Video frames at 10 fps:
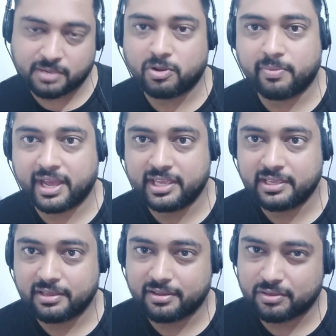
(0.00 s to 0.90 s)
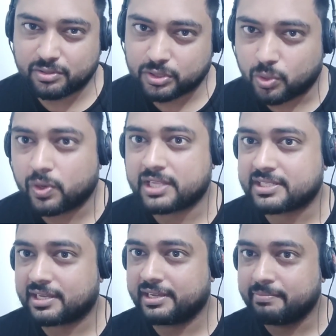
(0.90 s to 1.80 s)
शमो भाई थोड़ा
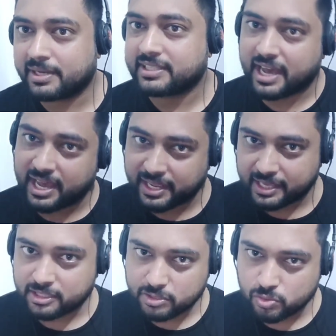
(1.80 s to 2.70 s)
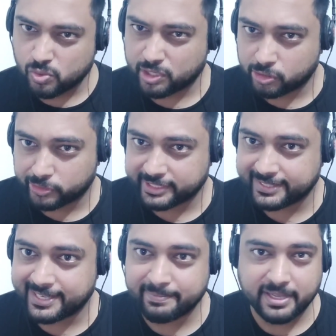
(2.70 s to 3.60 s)
सा हिम्मत हार गए थे शुरू के दो
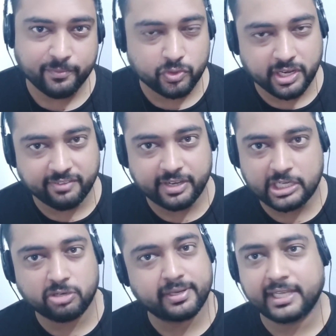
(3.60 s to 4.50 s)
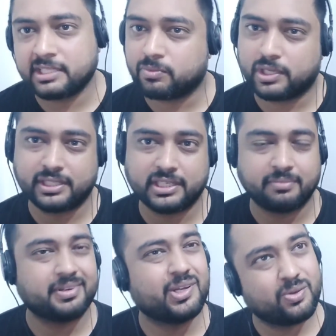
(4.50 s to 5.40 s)
तीन दिन में उन्होंने वीडियो बनाई थी बोला था कि
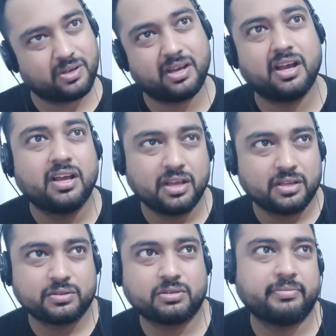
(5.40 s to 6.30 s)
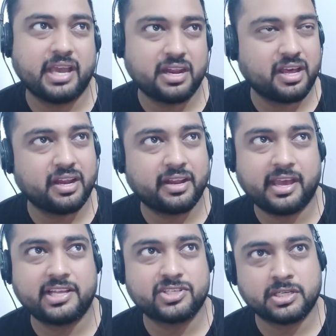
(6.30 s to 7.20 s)
अब नहीं होगा तो मैं ना
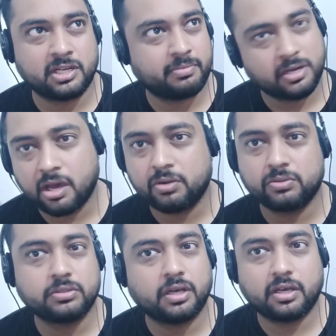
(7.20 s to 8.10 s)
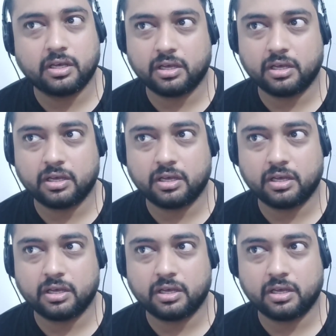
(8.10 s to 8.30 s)
नया चैनल बना लूँगा